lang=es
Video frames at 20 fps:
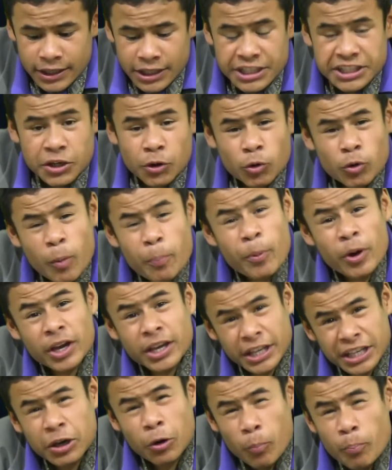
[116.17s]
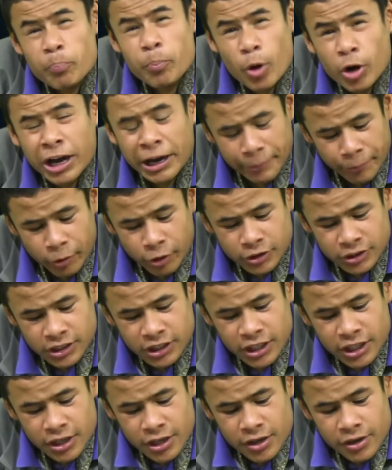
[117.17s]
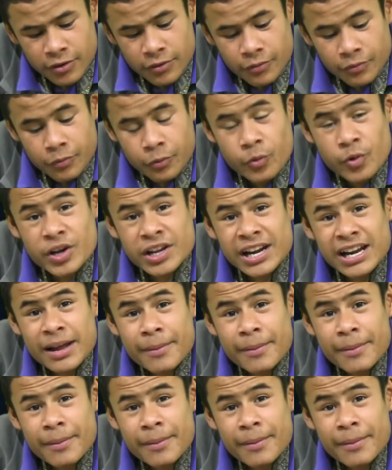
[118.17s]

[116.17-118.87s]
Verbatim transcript: Y que, un, y que un Pokémon fuera